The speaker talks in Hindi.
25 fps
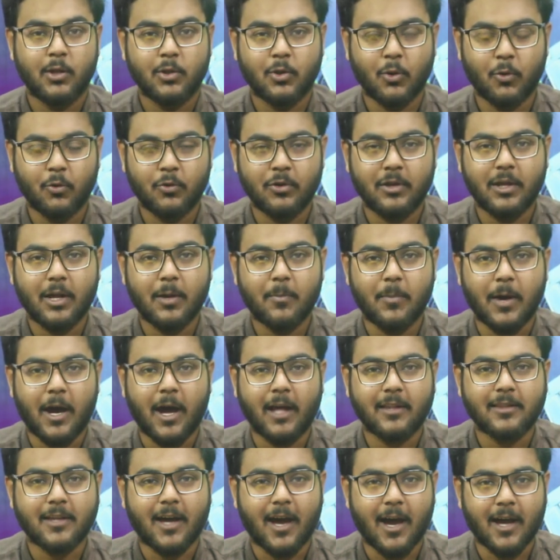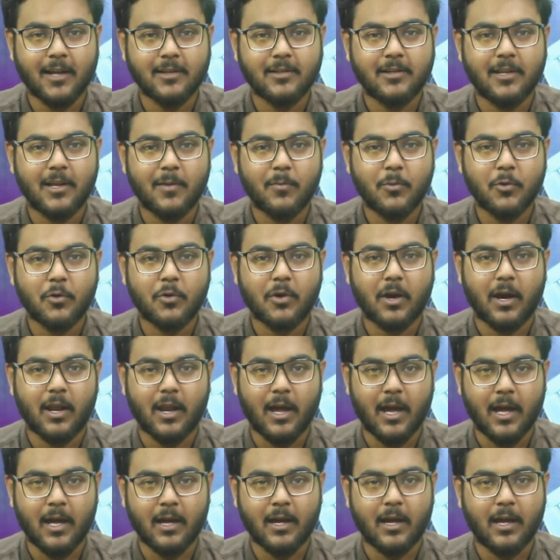तो उनके बाद आज डेब्यू
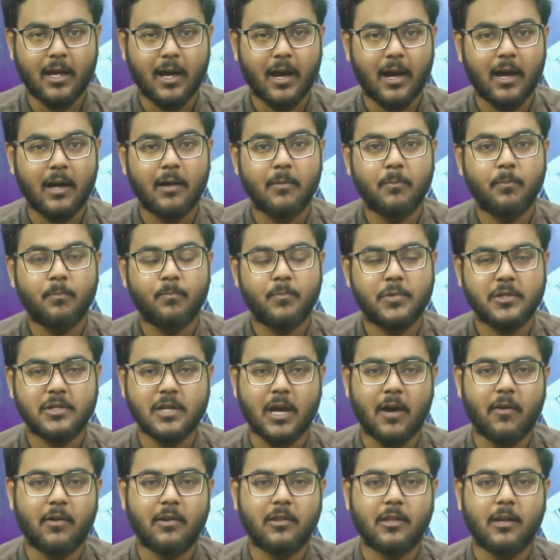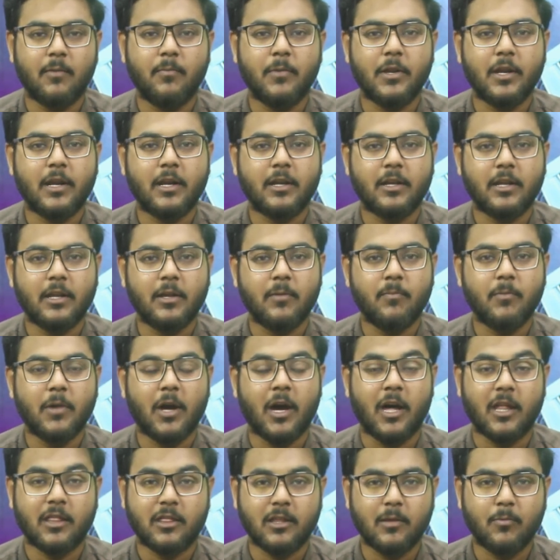कराया गया पिशावर जलमी की टीम में
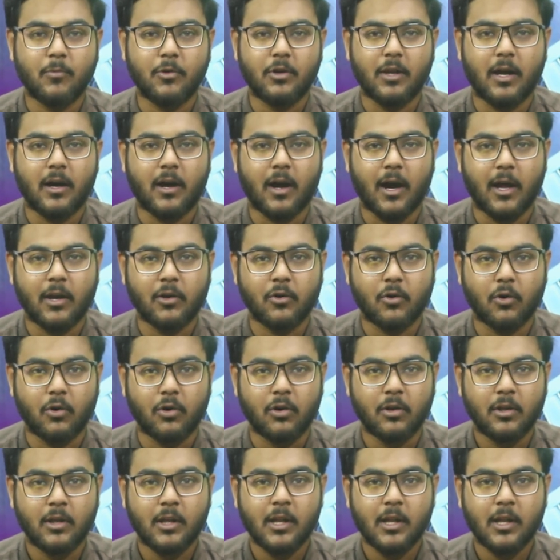हसीबुल्ला खान को